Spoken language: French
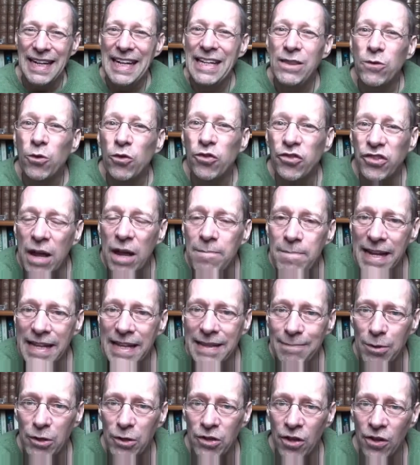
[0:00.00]
ils n'ont jamais
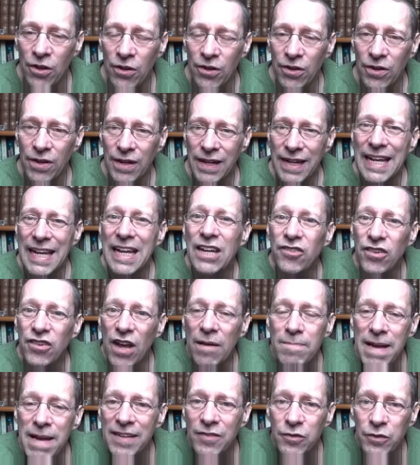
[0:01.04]
de bonheur et
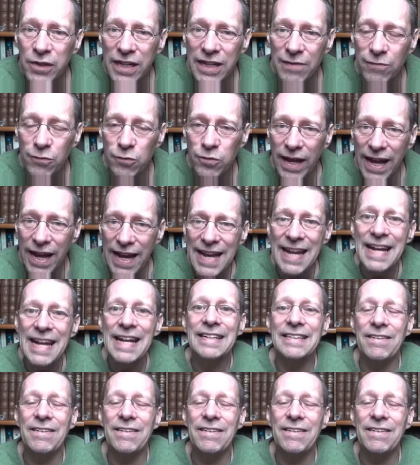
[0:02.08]
jamais ce qu'il voudraient,